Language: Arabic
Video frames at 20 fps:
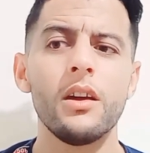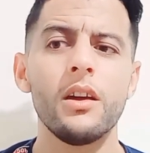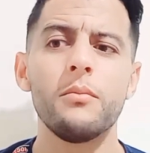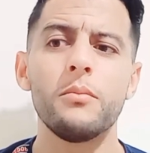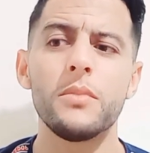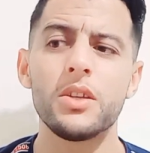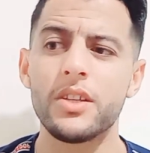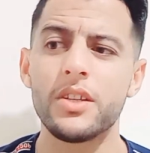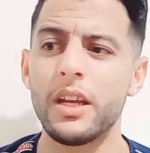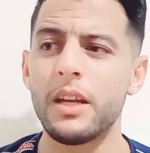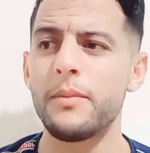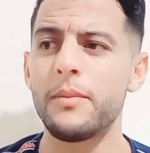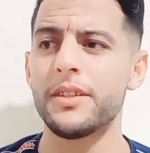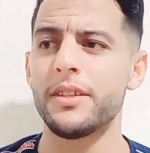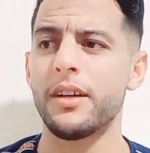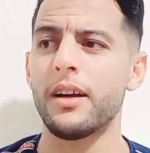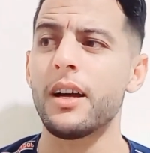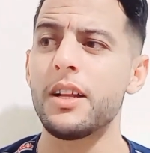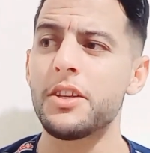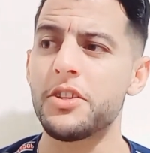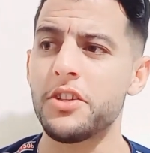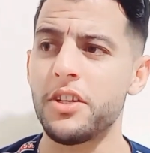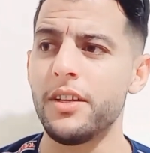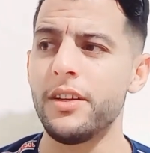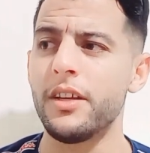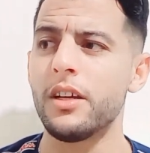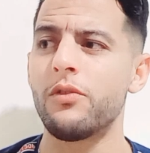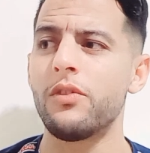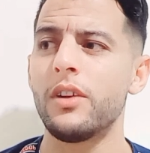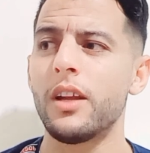ماشي انا ما تعقلش
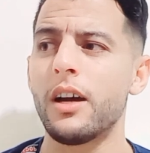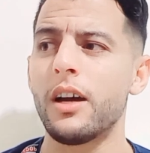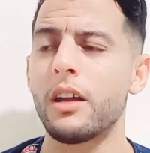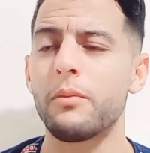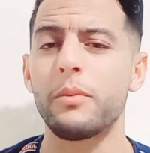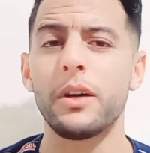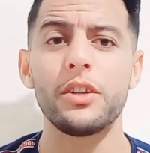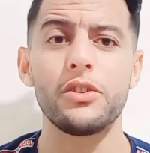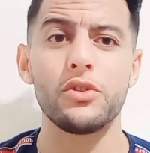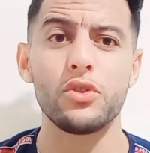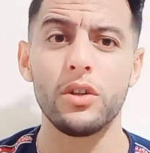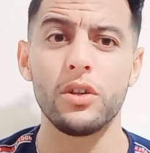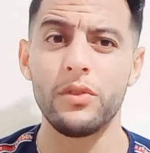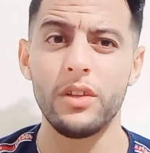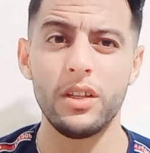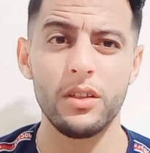عليا وفي الاخر بغيت تشوفني